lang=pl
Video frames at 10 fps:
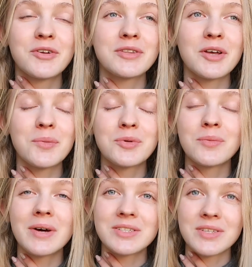wyglądałoby
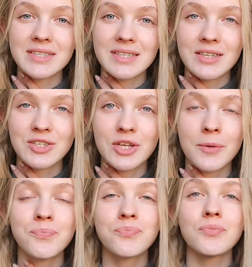to bardzo
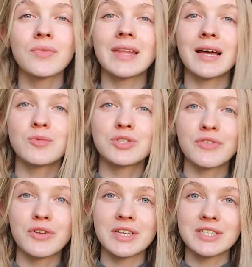nieestetycznie. Tak może
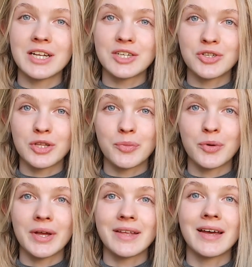wyglądać nieleczona
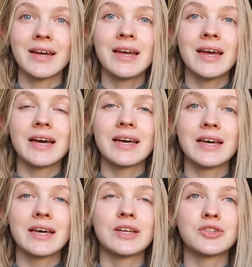plugenia.
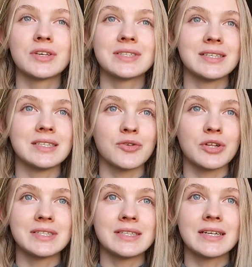E, to jest zdjęcie
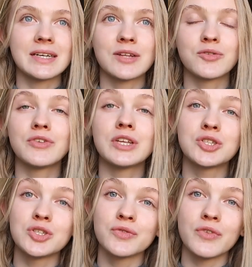akurat z internetu,
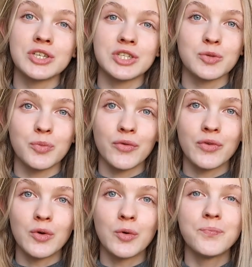widać to zwłaszcza z
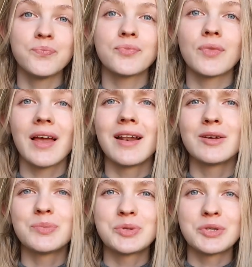profilu,
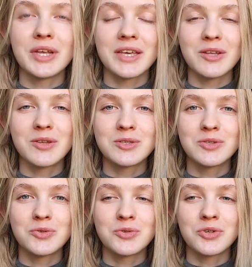ale przy takiej
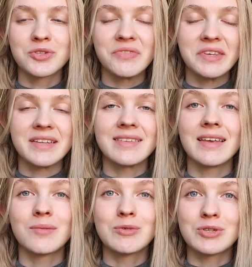dosyć już
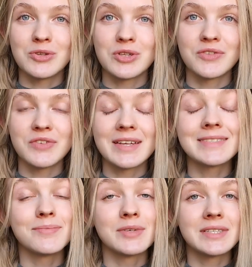rozwiniętej może to też
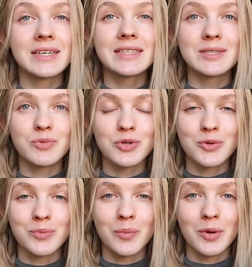widać być z
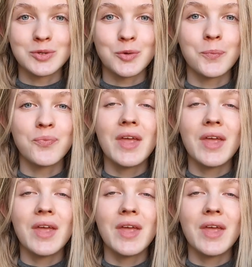przodu po prostu.